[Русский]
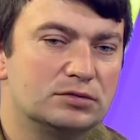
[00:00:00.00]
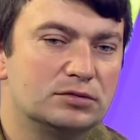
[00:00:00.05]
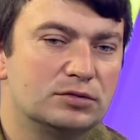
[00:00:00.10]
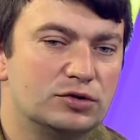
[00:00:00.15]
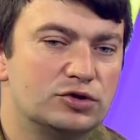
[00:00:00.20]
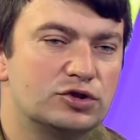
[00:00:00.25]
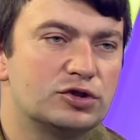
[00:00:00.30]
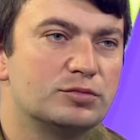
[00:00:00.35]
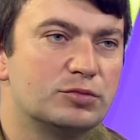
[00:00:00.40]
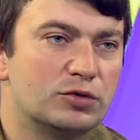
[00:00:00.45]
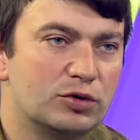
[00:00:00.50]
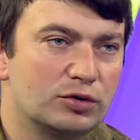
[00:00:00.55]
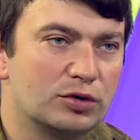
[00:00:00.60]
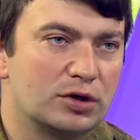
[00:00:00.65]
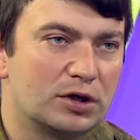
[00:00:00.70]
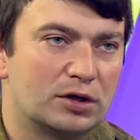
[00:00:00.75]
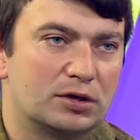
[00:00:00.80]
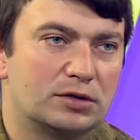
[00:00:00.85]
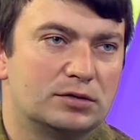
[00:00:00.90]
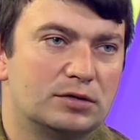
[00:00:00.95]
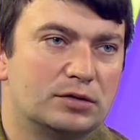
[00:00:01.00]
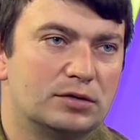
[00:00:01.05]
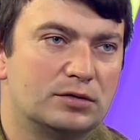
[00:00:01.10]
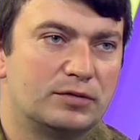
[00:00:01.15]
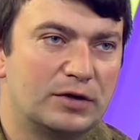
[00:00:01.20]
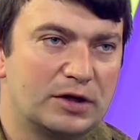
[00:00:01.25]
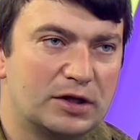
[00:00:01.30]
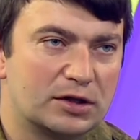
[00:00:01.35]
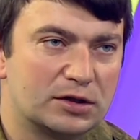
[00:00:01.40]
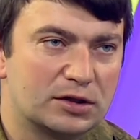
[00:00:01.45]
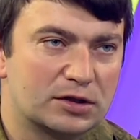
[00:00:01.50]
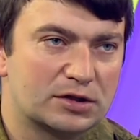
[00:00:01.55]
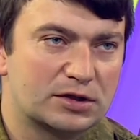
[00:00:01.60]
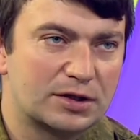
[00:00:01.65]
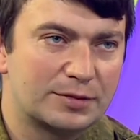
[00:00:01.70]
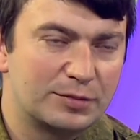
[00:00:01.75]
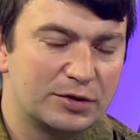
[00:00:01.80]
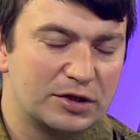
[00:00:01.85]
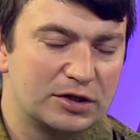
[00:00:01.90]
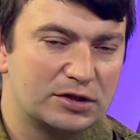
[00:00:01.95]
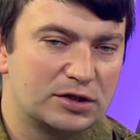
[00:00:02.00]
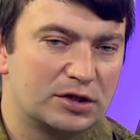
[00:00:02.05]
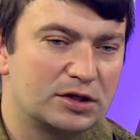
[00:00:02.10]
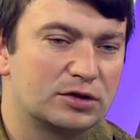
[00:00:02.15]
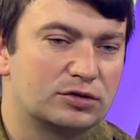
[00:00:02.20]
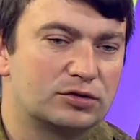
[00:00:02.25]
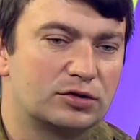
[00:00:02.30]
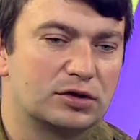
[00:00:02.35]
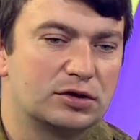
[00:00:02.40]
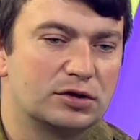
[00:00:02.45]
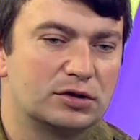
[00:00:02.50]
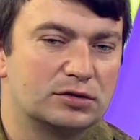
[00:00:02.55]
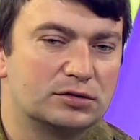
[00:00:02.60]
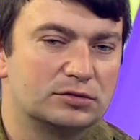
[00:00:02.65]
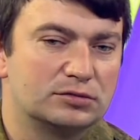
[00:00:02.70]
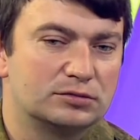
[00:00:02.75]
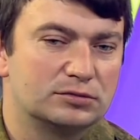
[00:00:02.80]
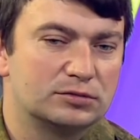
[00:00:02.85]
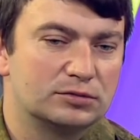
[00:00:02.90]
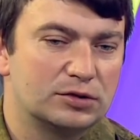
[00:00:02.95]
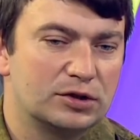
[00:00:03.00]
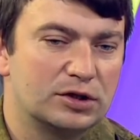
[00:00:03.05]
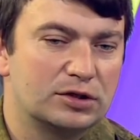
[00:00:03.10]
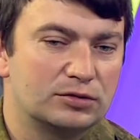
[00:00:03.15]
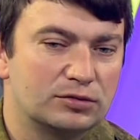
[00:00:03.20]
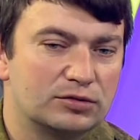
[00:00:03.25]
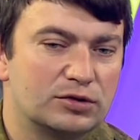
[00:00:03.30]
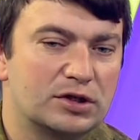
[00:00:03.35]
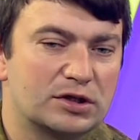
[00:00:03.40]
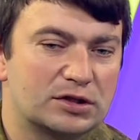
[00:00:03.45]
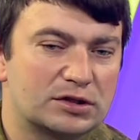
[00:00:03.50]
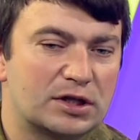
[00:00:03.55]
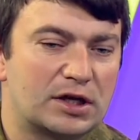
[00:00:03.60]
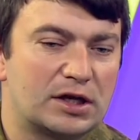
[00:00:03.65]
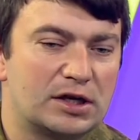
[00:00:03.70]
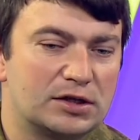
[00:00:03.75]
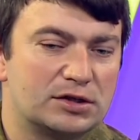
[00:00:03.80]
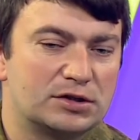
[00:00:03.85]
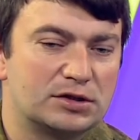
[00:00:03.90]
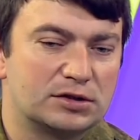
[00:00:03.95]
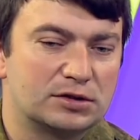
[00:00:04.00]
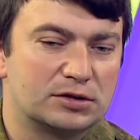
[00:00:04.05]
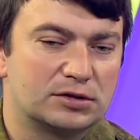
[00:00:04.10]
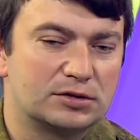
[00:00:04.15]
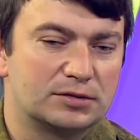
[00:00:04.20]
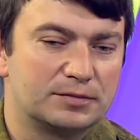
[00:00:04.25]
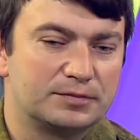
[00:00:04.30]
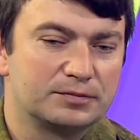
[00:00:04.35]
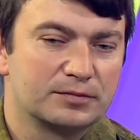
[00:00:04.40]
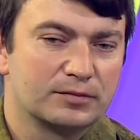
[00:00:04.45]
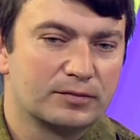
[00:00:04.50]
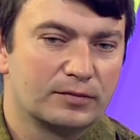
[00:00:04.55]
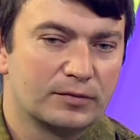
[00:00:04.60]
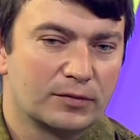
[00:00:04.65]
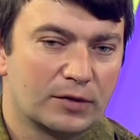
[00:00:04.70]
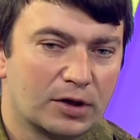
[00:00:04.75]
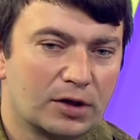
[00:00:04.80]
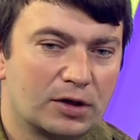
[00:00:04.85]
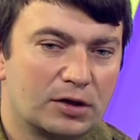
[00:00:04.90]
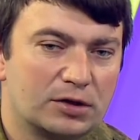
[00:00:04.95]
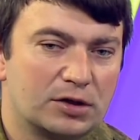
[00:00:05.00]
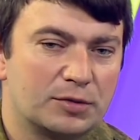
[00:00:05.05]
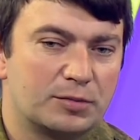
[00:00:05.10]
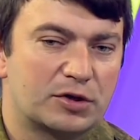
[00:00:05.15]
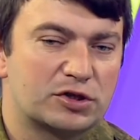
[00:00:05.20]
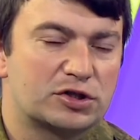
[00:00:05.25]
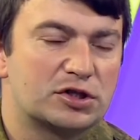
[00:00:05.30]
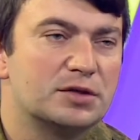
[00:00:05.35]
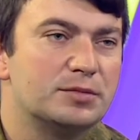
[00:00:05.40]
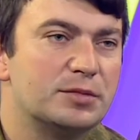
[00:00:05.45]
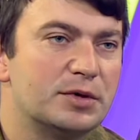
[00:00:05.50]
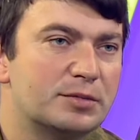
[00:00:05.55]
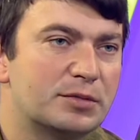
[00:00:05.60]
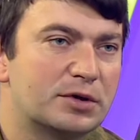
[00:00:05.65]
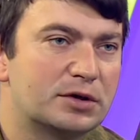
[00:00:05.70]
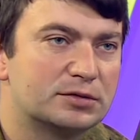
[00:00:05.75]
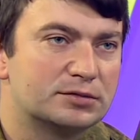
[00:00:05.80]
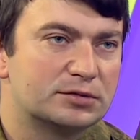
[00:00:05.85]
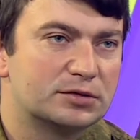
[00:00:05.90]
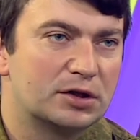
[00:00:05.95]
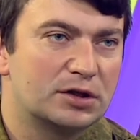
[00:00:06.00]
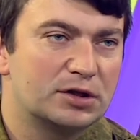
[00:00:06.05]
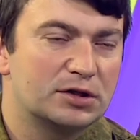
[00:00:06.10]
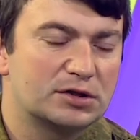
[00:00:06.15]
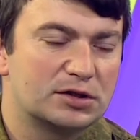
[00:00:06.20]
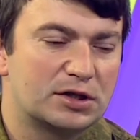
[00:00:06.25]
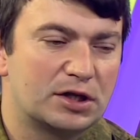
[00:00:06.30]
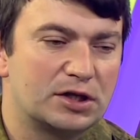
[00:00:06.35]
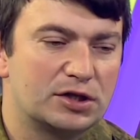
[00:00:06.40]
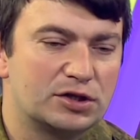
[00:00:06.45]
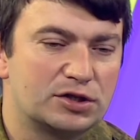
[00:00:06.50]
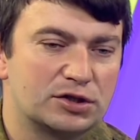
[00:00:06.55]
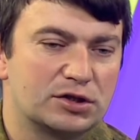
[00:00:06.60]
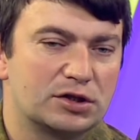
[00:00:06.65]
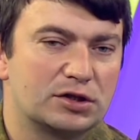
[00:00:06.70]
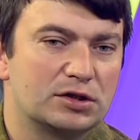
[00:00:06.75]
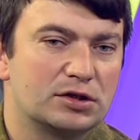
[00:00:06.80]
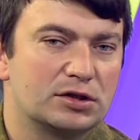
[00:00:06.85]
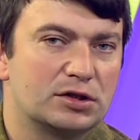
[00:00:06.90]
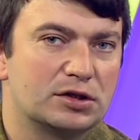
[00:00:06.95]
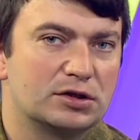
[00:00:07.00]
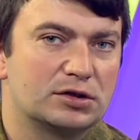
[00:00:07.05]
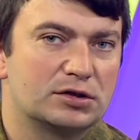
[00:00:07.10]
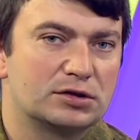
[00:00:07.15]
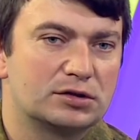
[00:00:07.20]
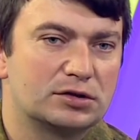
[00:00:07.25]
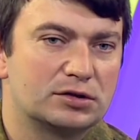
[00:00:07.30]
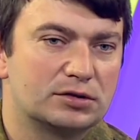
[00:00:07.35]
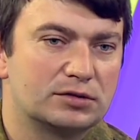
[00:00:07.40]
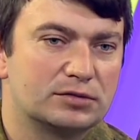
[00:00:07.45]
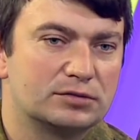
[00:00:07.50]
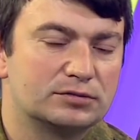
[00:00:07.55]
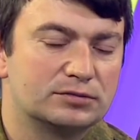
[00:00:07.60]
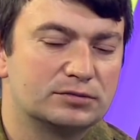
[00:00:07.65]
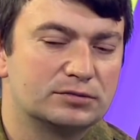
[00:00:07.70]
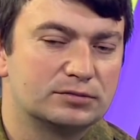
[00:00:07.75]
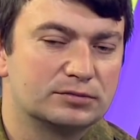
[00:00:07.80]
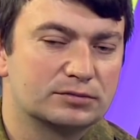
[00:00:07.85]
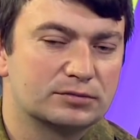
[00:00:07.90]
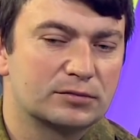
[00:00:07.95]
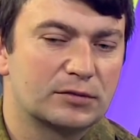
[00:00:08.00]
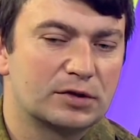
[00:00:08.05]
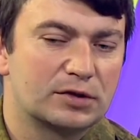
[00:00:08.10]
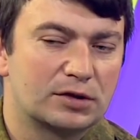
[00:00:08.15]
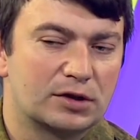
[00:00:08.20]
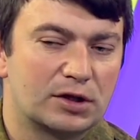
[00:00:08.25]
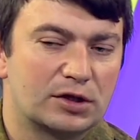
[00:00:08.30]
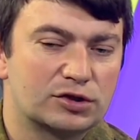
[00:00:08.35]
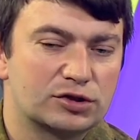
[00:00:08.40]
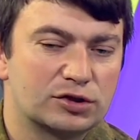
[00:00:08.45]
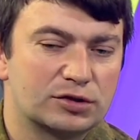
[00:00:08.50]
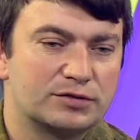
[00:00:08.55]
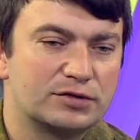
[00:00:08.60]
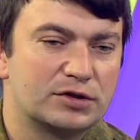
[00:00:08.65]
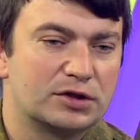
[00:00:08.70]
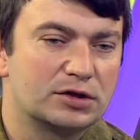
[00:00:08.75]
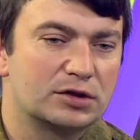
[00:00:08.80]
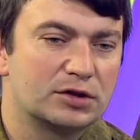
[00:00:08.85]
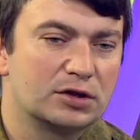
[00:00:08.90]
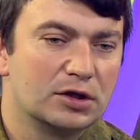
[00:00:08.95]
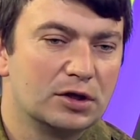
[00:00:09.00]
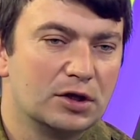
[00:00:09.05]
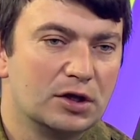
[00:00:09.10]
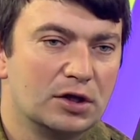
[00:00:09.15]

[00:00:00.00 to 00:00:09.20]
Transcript: очень много военных событий, которые не, ну, не остались, э, не прошли мимо да, исторических э, наших всех